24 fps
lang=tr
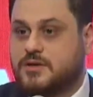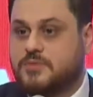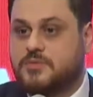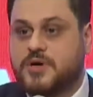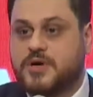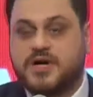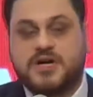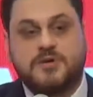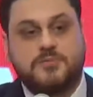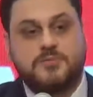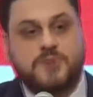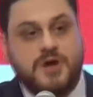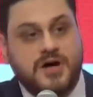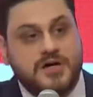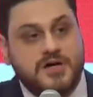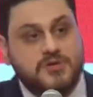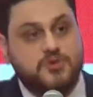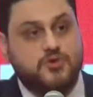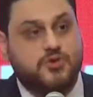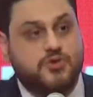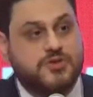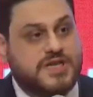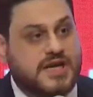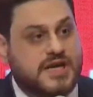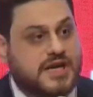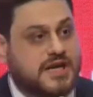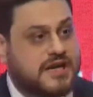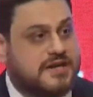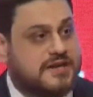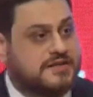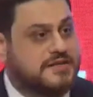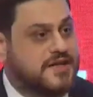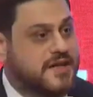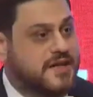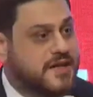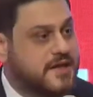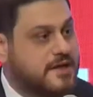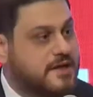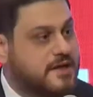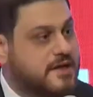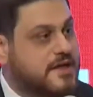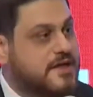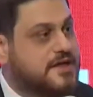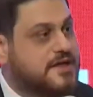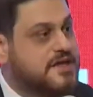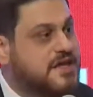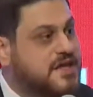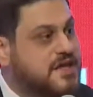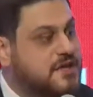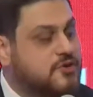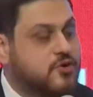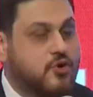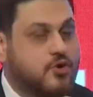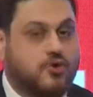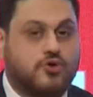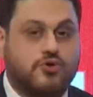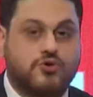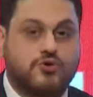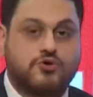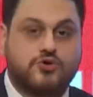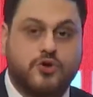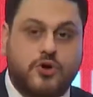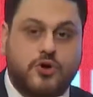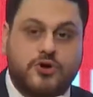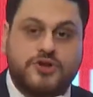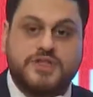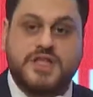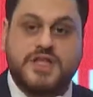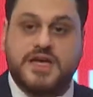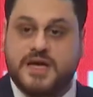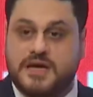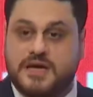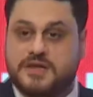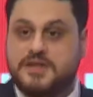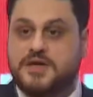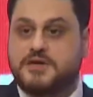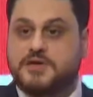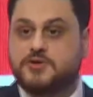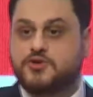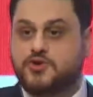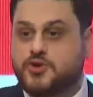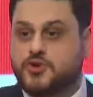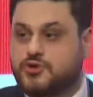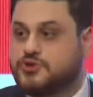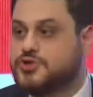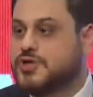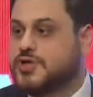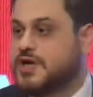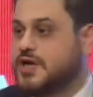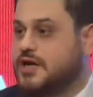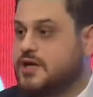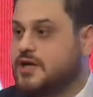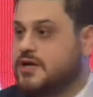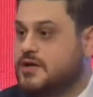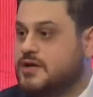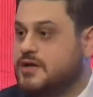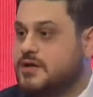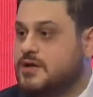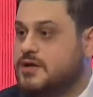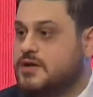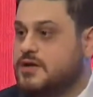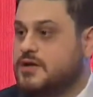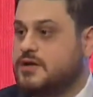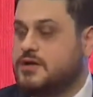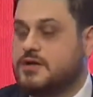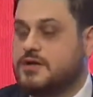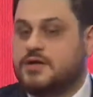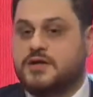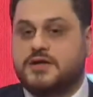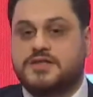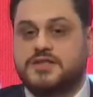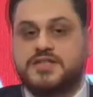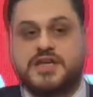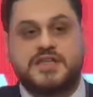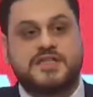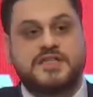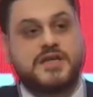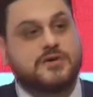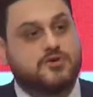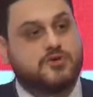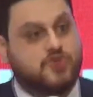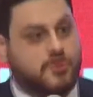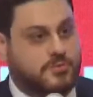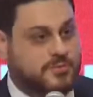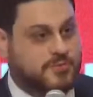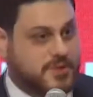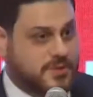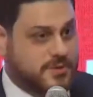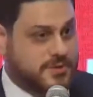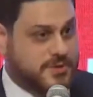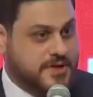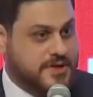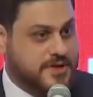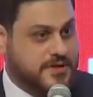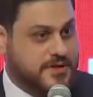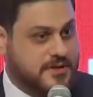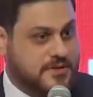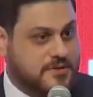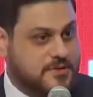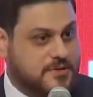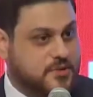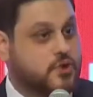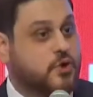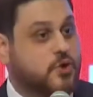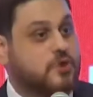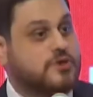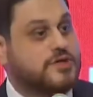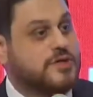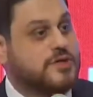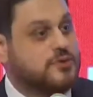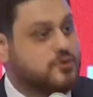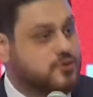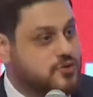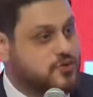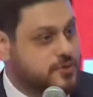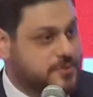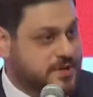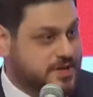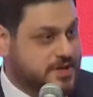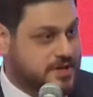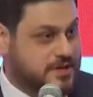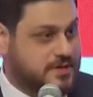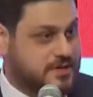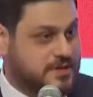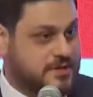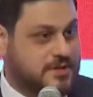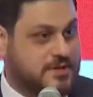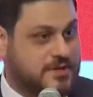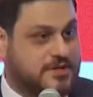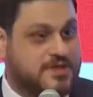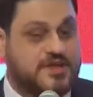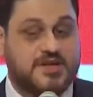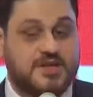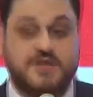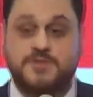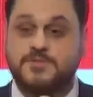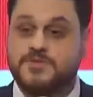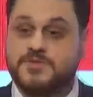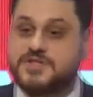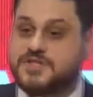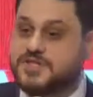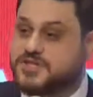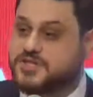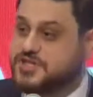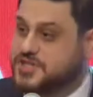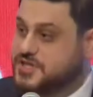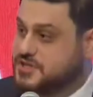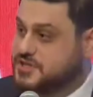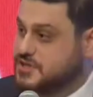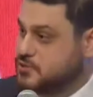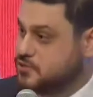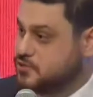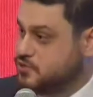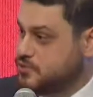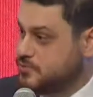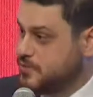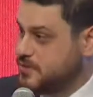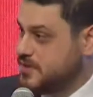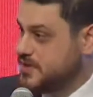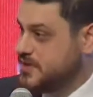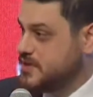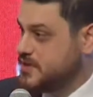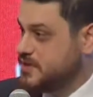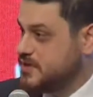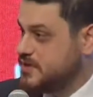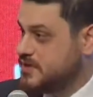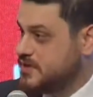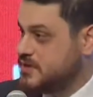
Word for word: Bakın bazı ülkelerde ilkokul dörde kadar çocuğa yatak toplamayı, yolda yürümeyi, kırmızı ışıkta durmayı,